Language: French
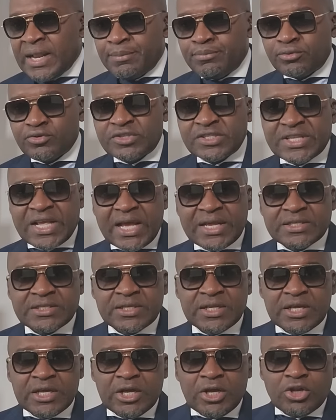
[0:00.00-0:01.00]
a la
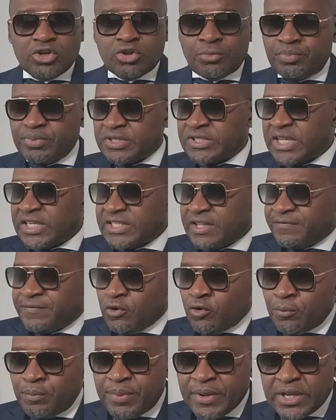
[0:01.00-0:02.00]
prostate, le président s'est
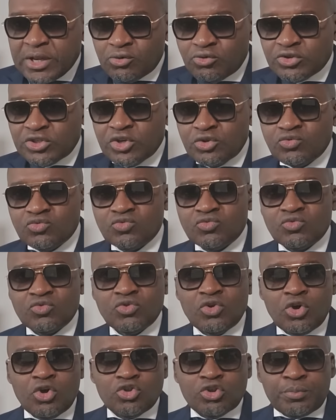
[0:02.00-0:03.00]
fait opérer le
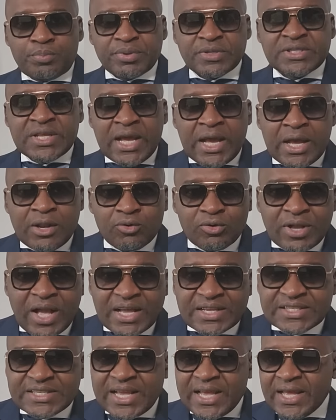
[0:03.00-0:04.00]
genou, le président a le
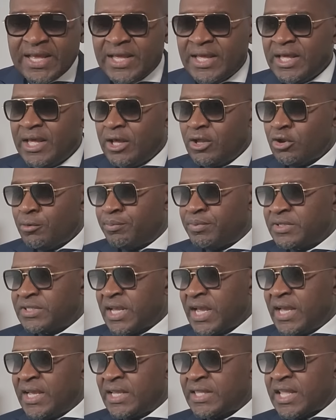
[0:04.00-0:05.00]
cancer, le
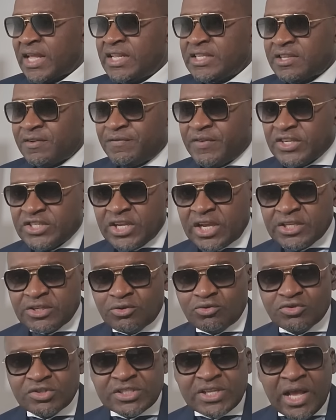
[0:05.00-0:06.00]
président est allé se faire
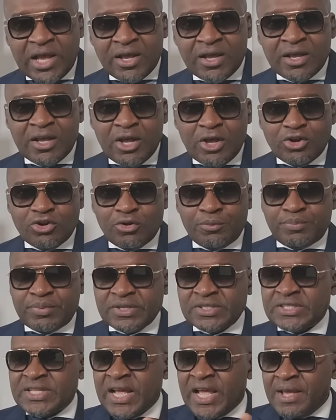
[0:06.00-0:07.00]
changer le sang, le
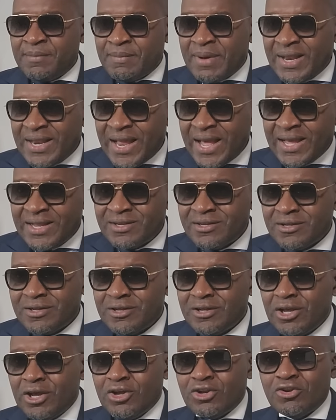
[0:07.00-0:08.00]
président est
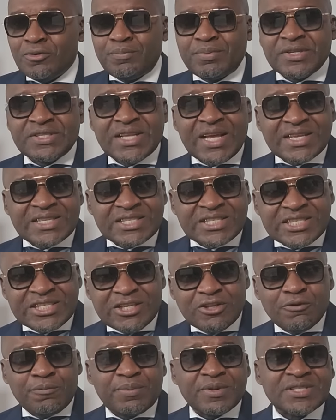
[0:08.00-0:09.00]
malade, le président
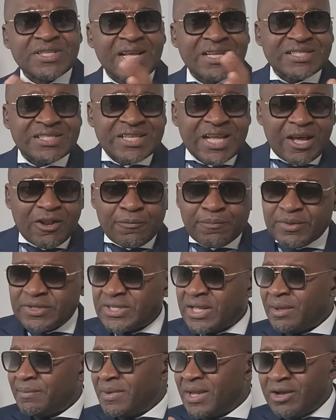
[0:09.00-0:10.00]
ci, le président ça, le
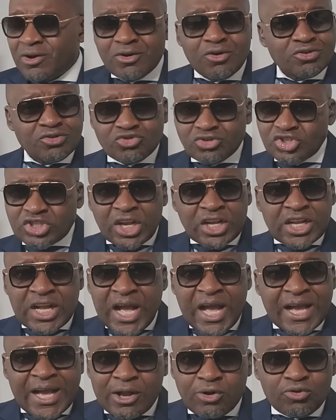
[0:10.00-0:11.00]
président... Chacun
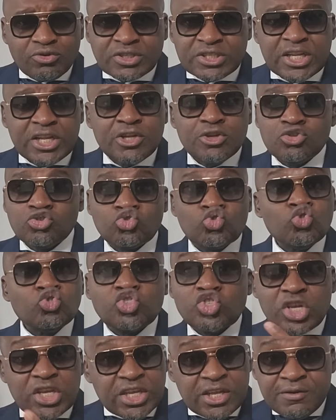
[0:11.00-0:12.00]
a raconté tout
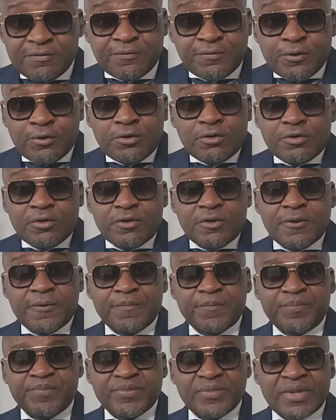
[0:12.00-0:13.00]
ce qu'il veut
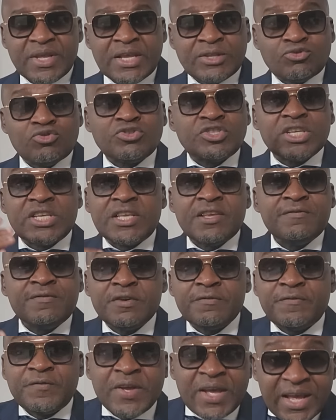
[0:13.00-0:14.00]
et tout ce qu'il
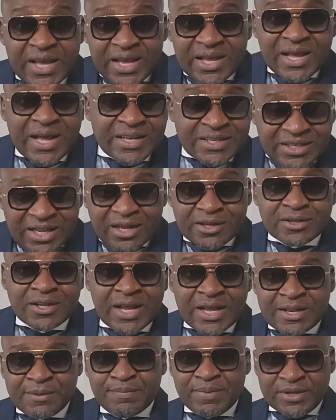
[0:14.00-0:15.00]
veut faire entendre
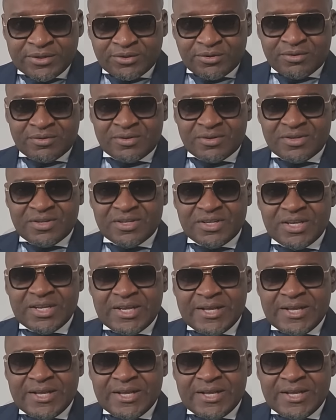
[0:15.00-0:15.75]
à des personnes.